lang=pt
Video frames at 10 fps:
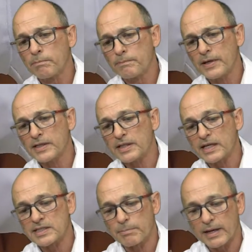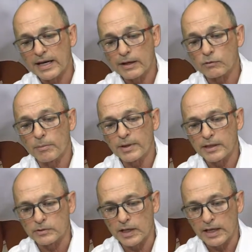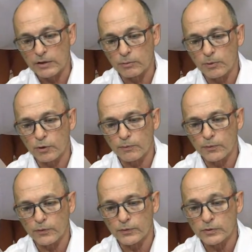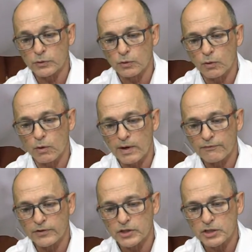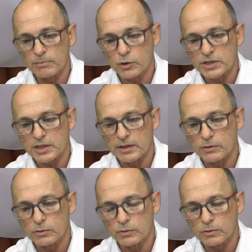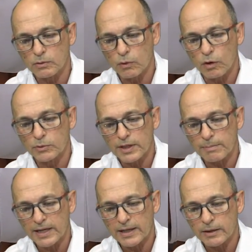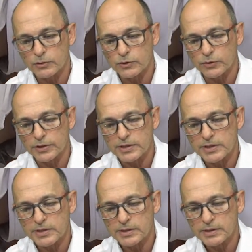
ele tem que ser paralelo com a película. Olha lá, eu, eu, eu indo com a ficha mostrando como está paralelo os dois.